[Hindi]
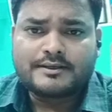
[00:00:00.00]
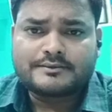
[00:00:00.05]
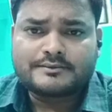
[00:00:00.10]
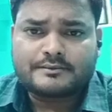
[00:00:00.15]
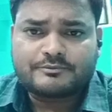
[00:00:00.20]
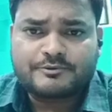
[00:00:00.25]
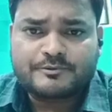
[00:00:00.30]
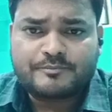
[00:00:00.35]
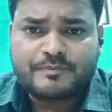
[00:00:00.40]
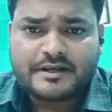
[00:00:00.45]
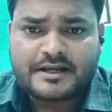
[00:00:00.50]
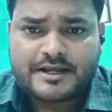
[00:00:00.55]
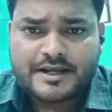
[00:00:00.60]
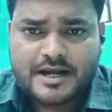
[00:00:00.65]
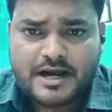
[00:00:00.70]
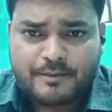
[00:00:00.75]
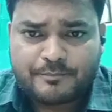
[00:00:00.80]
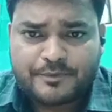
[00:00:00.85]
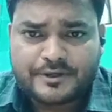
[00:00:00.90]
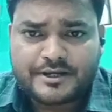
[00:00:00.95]
सबसे पहले
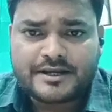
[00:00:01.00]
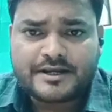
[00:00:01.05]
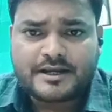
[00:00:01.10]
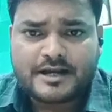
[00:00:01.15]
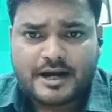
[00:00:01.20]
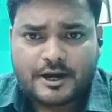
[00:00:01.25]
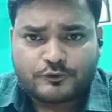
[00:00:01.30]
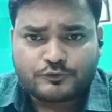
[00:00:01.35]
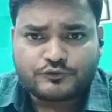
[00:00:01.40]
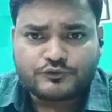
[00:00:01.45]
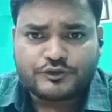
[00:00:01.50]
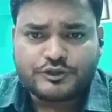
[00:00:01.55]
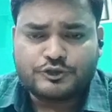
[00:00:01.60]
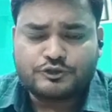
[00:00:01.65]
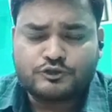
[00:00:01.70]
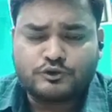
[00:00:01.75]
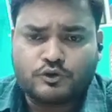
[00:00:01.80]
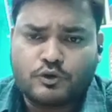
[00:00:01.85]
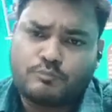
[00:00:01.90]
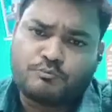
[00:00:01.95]
अपने गांव से
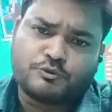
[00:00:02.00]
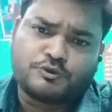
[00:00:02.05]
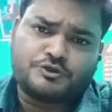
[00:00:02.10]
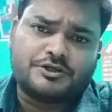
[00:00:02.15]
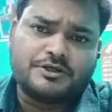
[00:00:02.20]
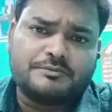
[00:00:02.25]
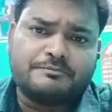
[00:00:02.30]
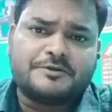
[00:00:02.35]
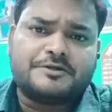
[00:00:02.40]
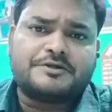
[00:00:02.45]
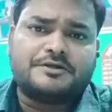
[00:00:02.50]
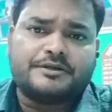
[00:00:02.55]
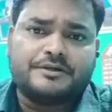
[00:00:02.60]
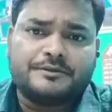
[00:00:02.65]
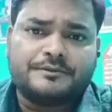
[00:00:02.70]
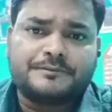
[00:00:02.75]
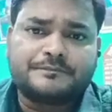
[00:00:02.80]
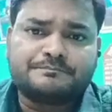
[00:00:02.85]
दो मुट्ठी मिट्टी